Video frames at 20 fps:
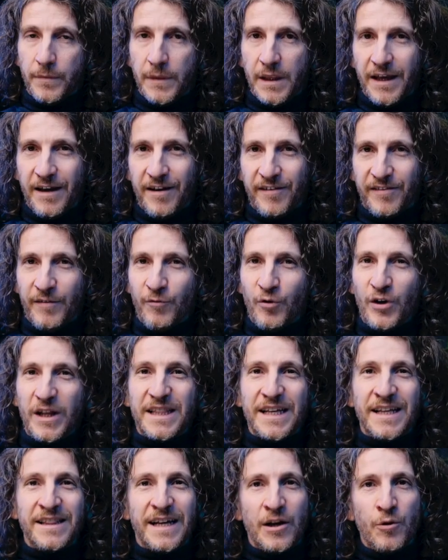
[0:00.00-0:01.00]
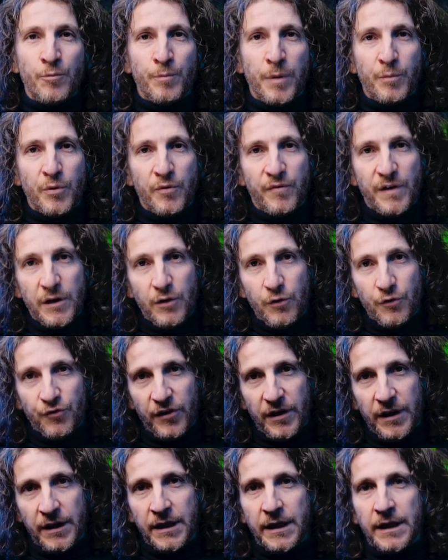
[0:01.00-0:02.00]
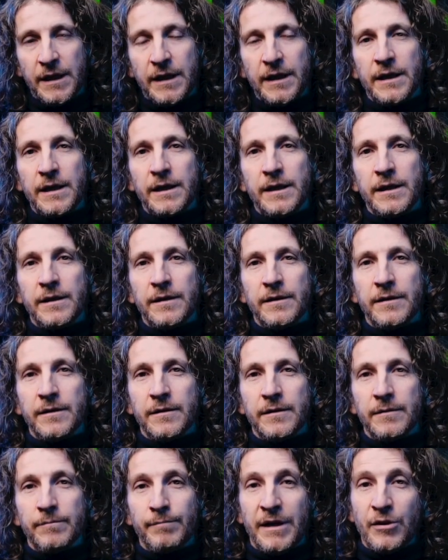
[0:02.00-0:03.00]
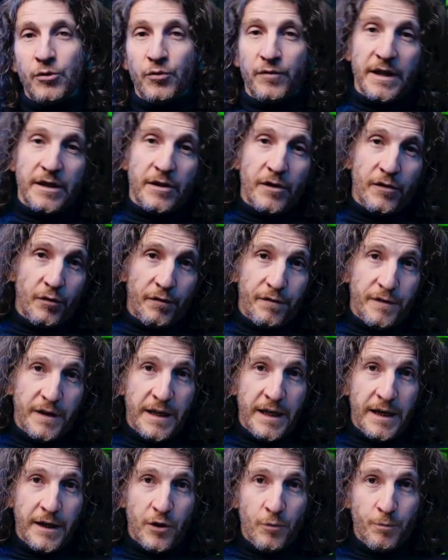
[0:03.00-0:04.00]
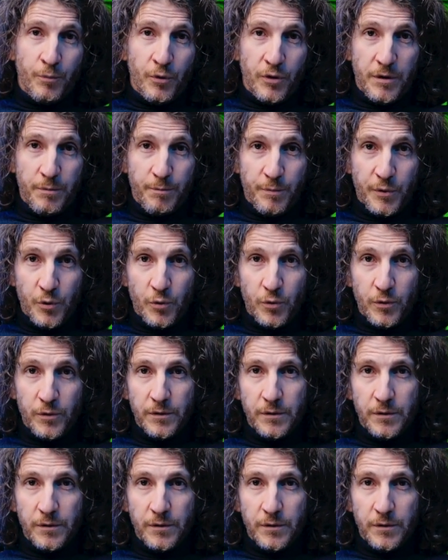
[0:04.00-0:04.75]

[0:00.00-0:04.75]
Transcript: Se volete andare un po' più veloce, ma dovrete soffrire anche un po' di più,